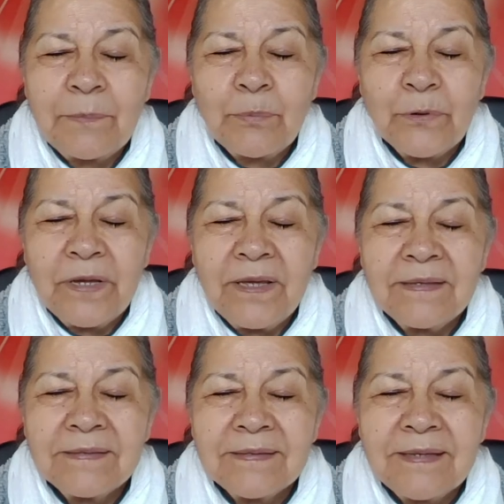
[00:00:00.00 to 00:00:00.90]
de
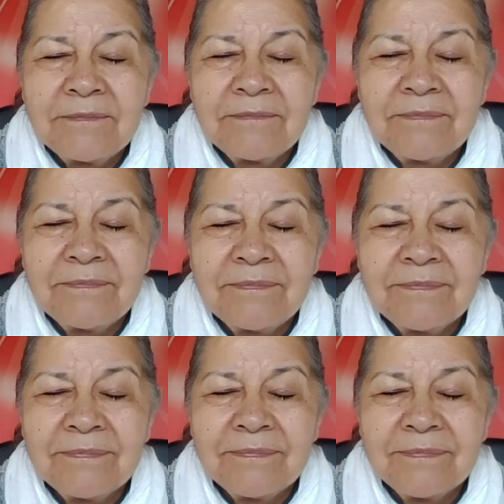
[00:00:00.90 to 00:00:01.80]
pureza.
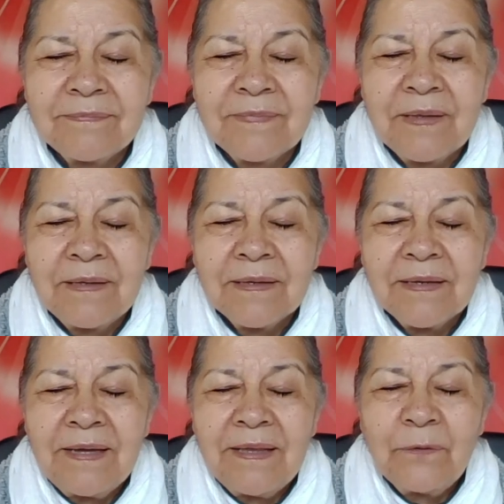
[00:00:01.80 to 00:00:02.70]

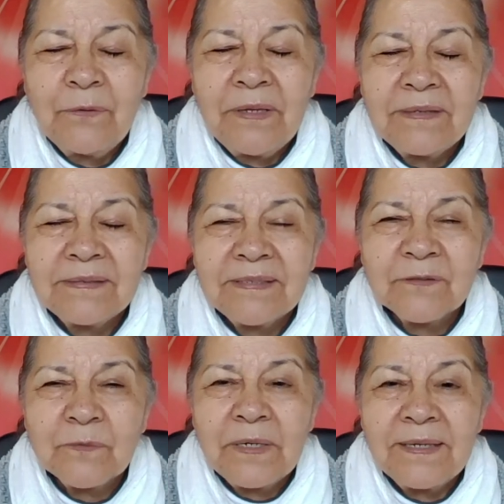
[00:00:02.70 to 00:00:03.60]
Cada una de
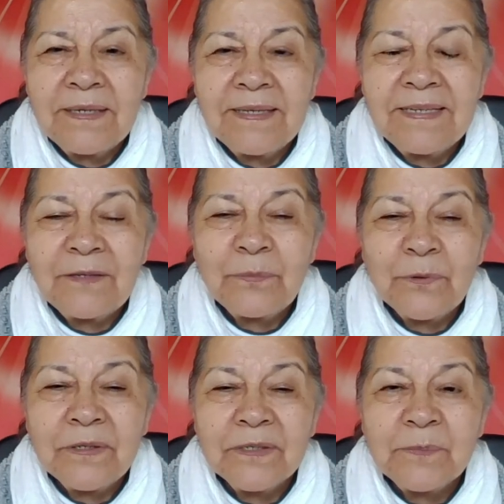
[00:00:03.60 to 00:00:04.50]
estas cualidades las
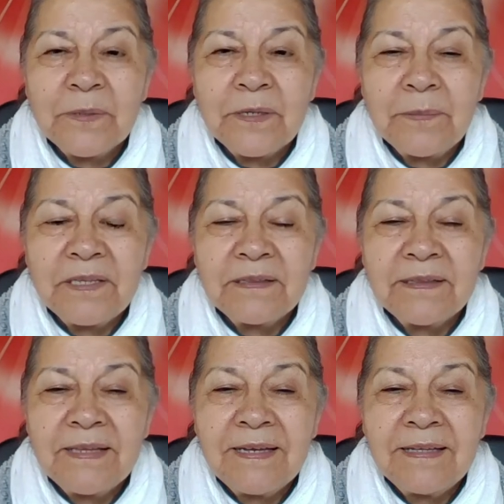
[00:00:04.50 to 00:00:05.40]
voy
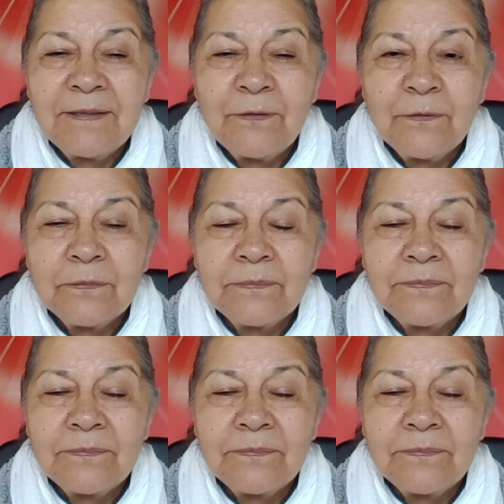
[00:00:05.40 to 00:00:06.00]
experimentando